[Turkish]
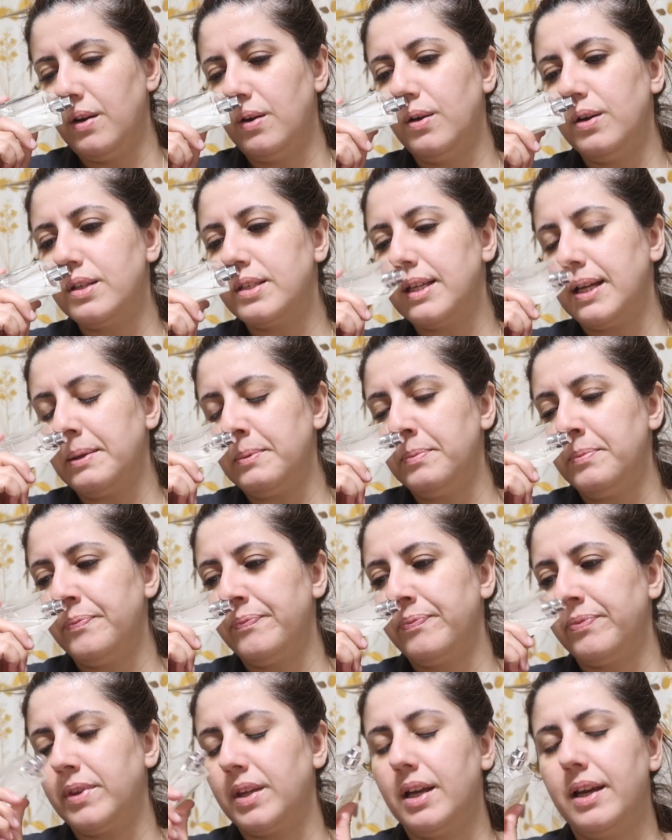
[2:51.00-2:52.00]
O yüzden
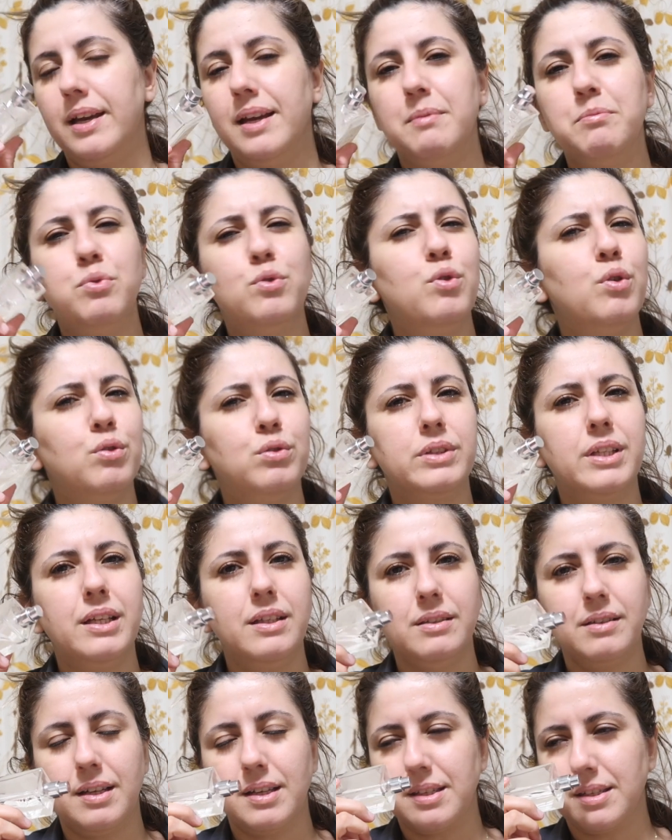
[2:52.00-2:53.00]
e, bu
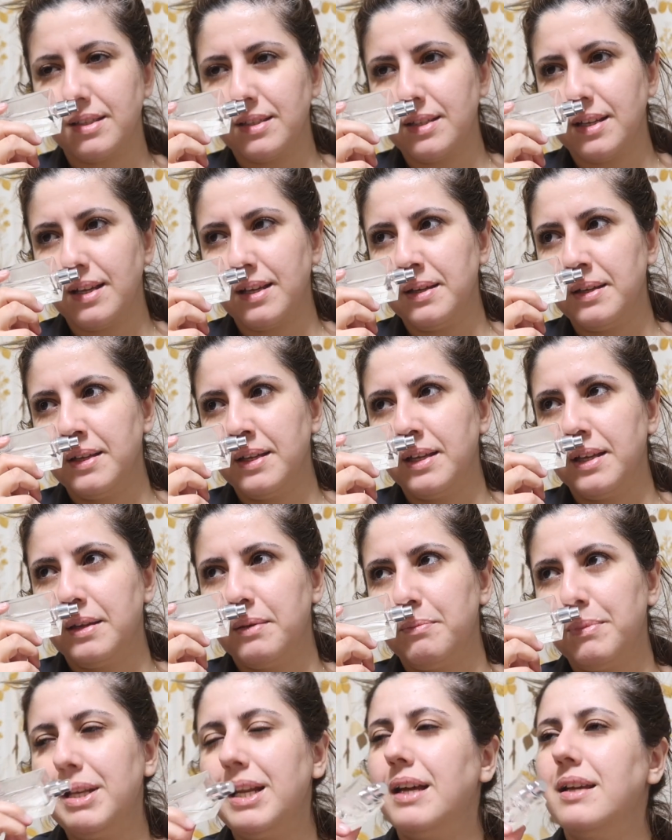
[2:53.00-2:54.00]
kokudan aslında
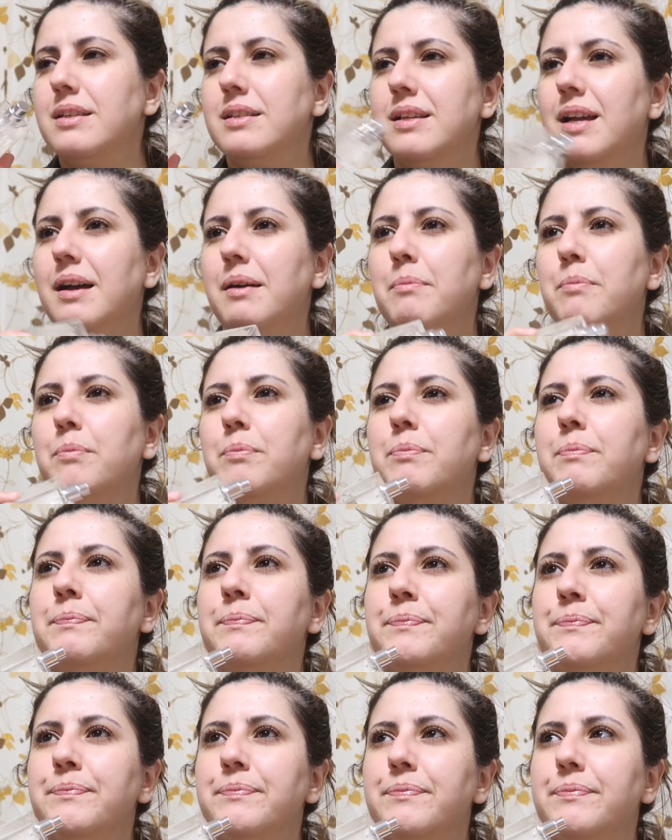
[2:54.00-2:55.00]
biraz da hmm,